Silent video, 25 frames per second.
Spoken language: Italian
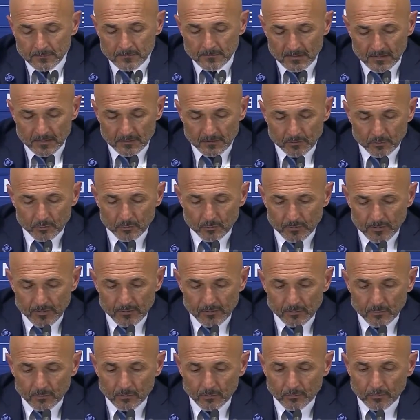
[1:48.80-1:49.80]
E su
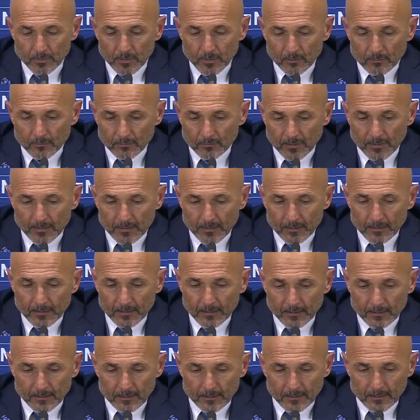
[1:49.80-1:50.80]
questo dobbiamo
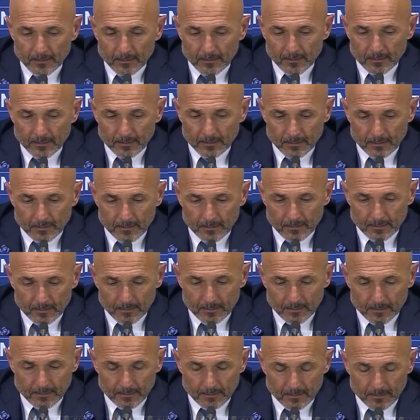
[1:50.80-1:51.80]

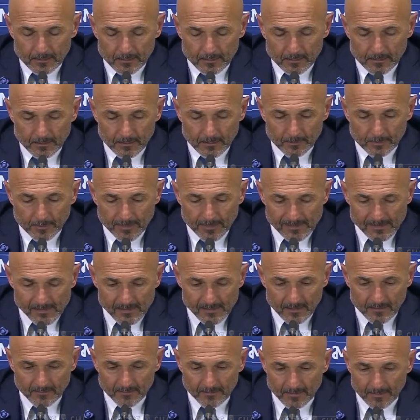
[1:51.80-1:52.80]
fare dei passi
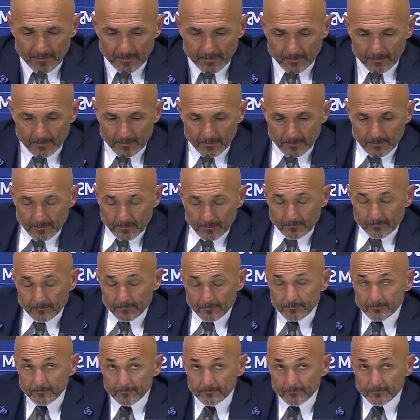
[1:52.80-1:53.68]
in avanti.